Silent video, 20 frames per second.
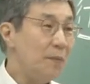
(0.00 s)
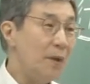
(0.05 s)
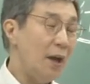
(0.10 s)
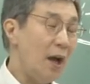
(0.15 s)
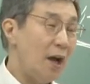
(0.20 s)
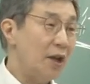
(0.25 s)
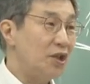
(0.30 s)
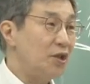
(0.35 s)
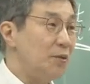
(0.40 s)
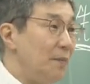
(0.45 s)

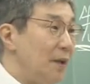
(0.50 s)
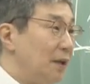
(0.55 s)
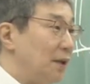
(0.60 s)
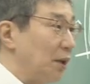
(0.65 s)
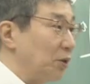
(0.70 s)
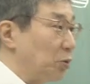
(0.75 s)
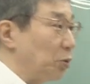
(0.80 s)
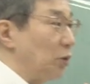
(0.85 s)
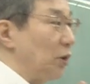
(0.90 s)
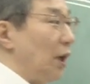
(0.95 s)
め
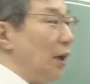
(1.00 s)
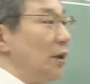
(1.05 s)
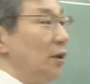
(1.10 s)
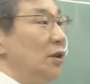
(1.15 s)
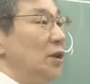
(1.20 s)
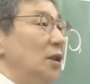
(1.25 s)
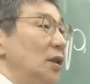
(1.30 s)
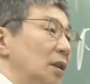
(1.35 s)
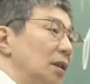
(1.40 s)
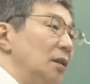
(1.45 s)
た途端
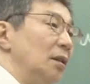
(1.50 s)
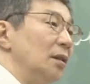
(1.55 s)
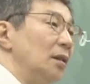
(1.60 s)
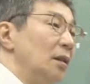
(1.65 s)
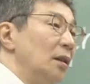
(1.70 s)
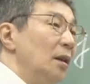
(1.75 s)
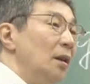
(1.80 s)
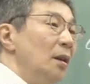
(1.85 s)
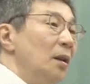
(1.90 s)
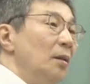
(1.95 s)
に、
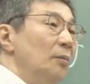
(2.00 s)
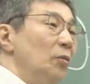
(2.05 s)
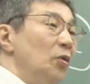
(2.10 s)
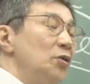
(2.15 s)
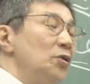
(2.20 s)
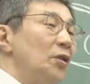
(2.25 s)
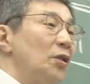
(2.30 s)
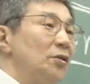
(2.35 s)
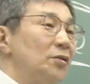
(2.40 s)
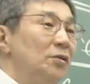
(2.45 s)

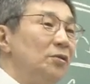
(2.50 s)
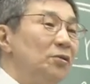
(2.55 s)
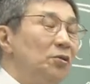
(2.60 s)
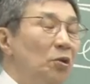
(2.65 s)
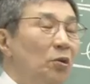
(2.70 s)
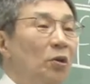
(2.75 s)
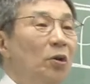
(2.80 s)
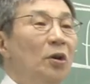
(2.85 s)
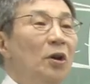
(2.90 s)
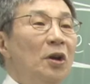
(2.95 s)
もしかする
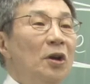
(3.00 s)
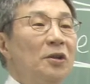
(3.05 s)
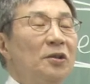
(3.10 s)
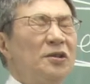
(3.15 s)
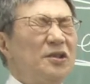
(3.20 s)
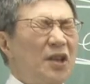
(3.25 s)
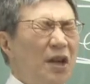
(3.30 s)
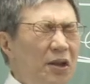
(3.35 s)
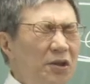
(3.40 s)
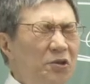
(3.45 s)
と
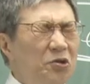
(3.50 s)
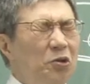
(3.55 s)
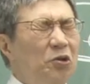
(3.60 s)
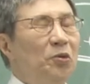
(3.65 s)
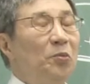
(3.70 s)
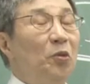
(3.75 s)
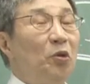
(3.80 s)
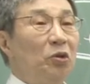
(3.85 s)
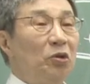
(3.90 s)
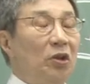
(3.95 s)
最初
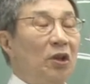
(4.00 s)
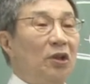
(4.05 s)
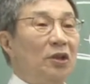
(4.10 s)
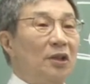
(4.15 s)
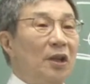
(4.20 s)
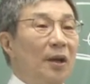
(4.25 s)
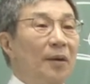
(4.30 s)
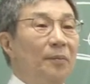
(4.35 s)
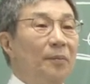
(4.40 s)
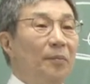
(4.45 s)
に持ってい
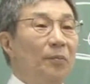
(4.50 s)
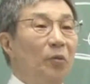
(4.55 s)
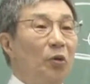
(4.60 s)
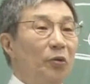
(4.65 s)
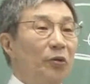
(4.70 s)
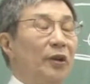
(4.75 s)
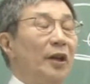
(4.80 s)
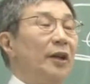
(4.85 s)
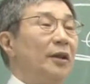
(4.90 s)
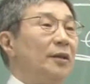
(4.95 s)
た
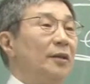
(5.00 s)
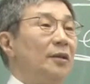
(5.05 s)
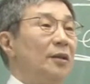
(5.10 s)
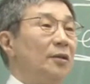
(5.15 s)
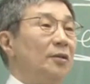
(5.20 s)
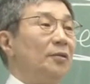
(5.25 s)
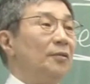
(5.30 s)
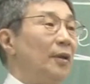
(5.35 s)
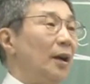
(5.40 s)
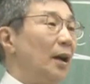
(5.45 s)
問題っ
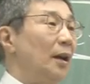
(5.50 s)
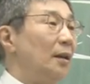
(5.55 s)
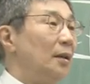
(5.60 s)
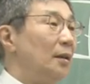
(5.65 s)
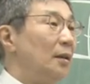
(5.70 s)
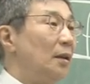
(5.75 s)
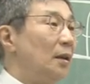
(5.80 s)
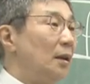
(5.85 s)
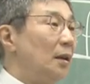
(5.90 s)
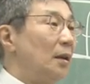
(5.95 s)
ていうのは
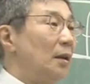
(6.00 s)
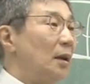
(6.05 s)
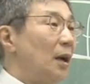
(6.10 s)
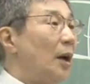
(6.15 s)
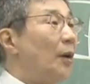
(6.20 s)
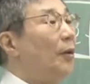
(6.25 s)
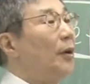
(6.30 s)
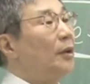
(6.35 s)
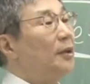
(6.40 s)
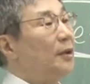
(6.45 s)

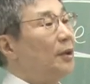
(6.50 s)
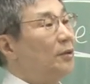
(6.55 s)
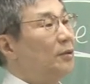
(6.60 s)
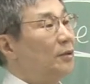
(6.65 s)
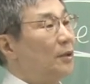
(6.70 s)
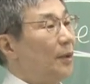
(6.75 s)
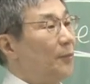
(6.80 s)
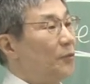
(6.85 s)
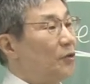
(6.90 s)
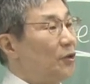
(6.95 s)
変わってく
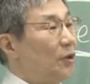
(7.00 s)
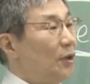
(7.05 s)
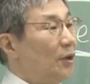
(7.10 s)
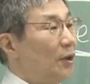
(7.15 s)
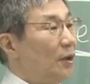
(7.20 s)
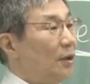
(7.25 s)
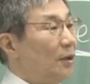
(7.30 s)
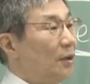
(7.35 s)
るかもしれない。